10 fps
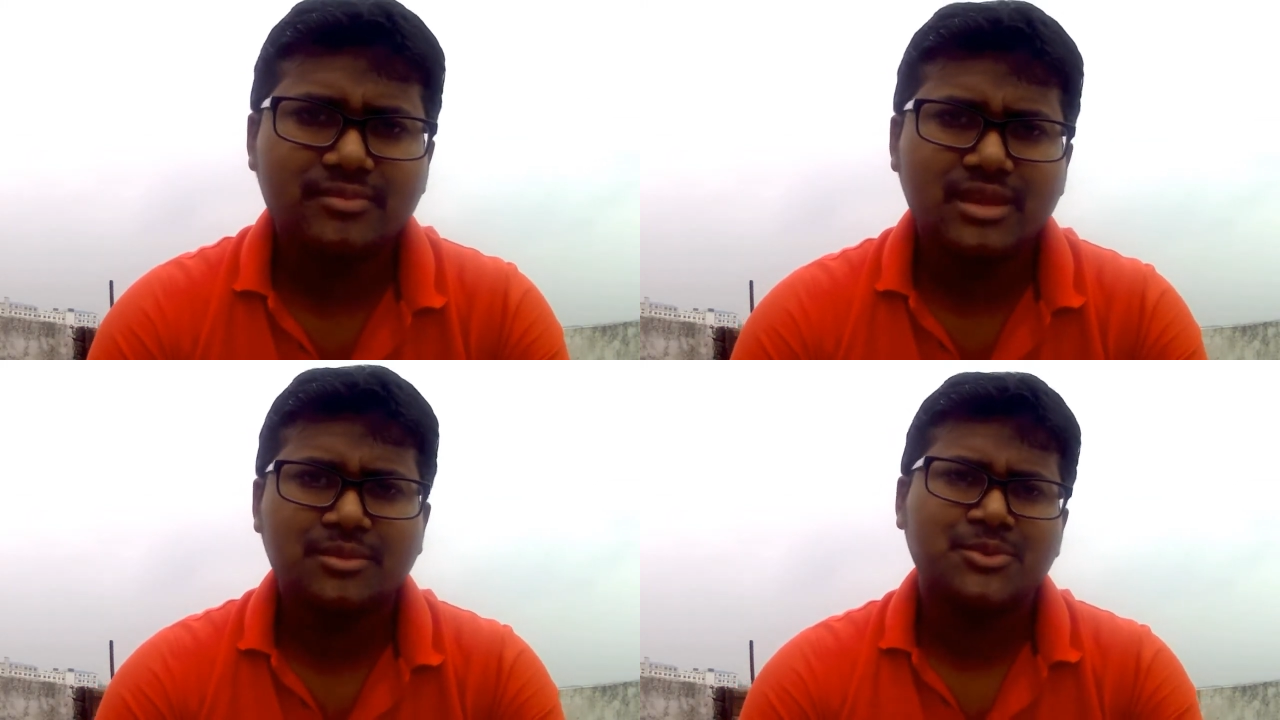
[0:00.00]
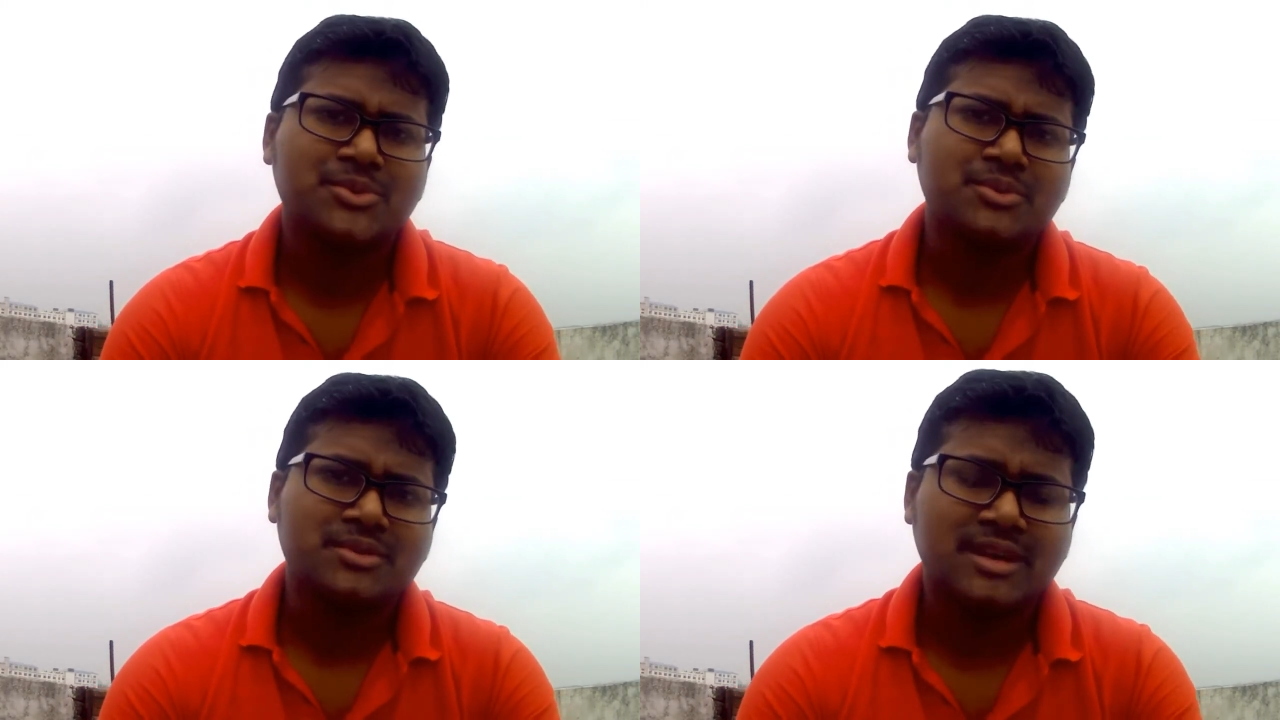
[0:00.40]
এবং
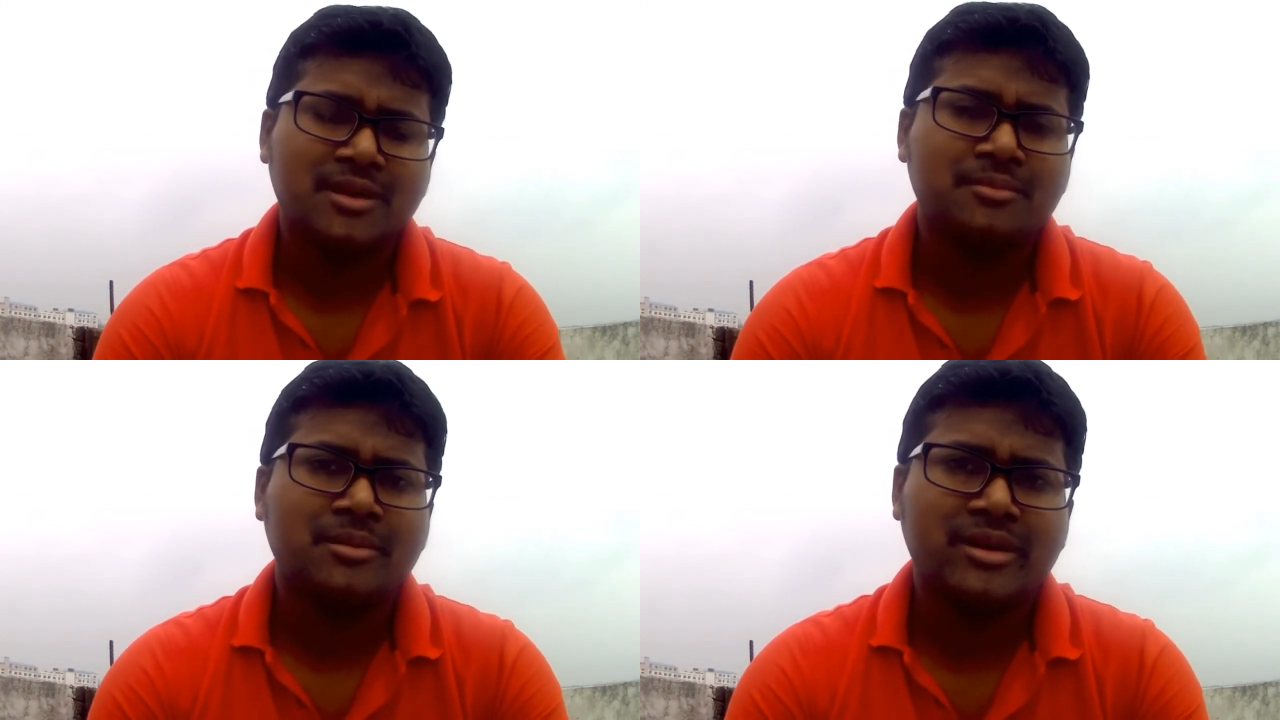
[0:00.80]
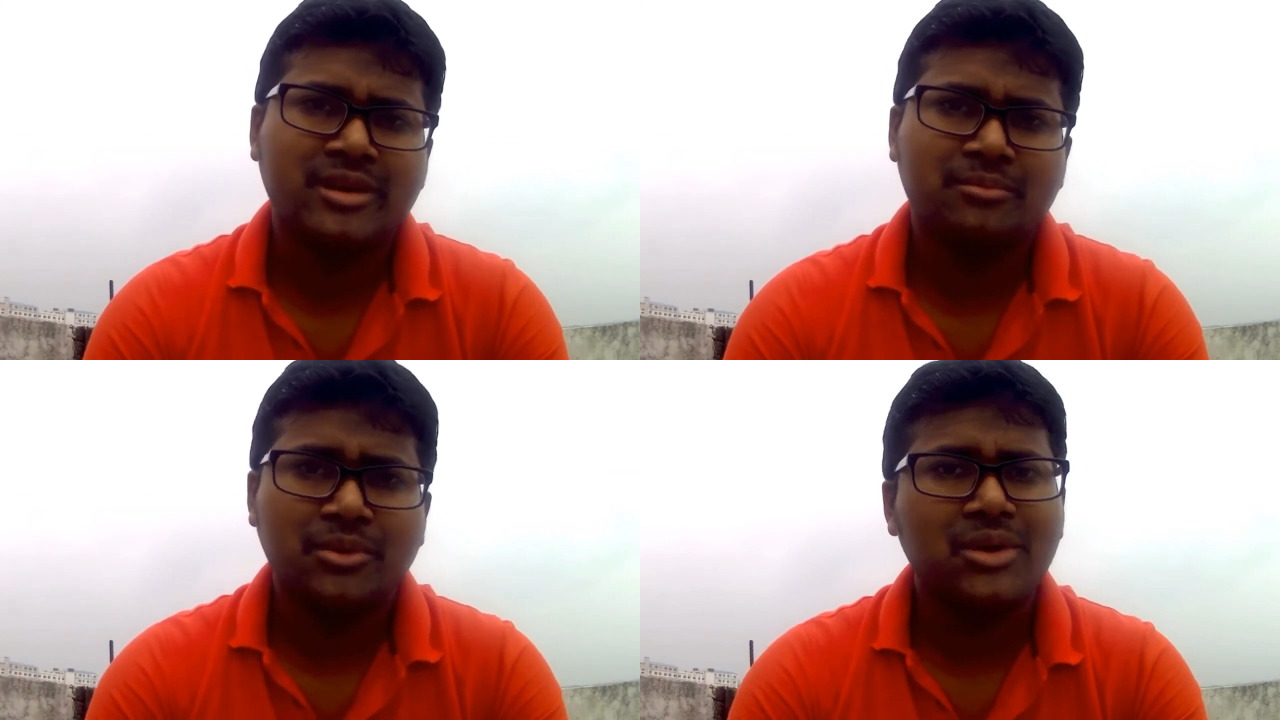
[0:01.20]
তার বাবাকে
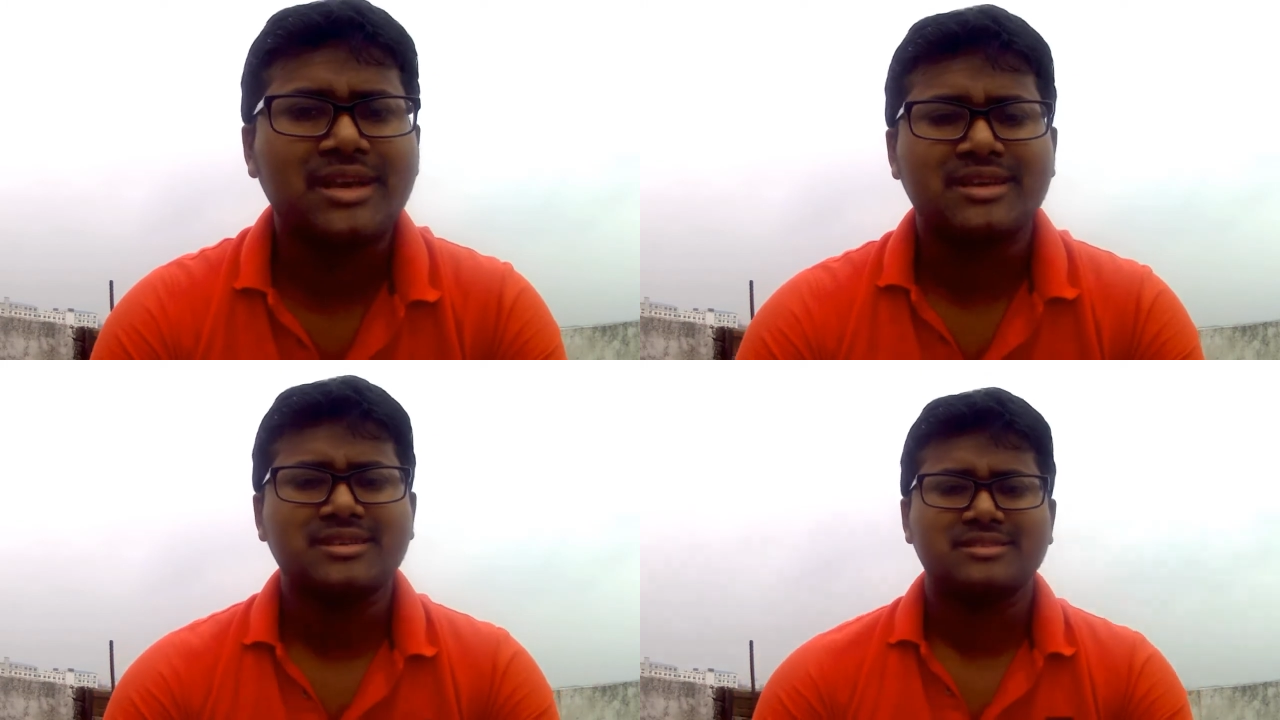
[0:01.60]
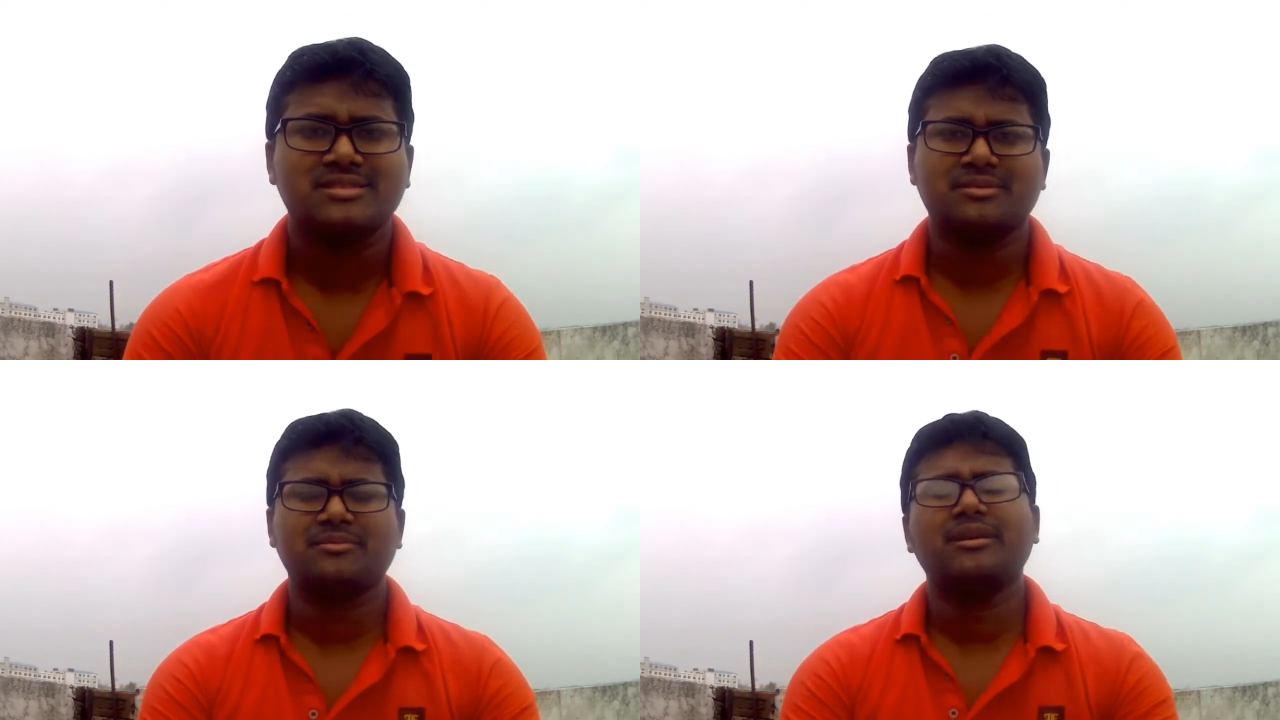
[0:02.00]
বলে যে
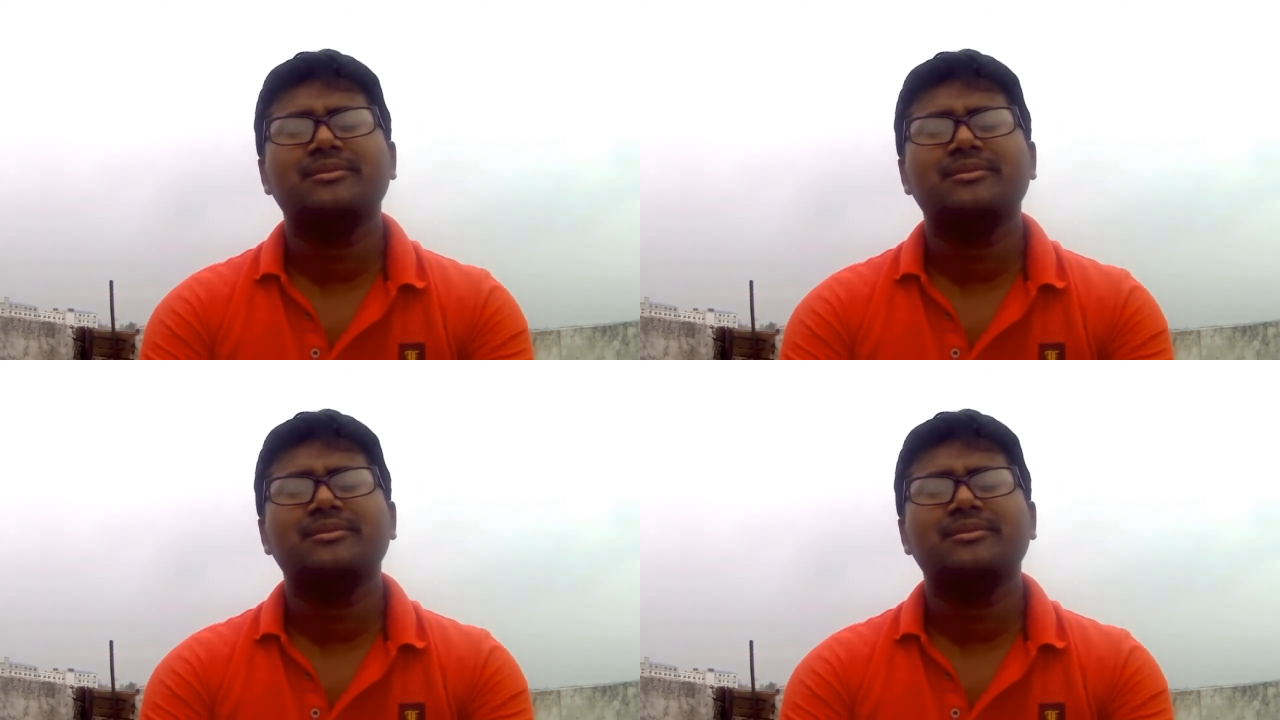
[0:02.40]
বাবা আমি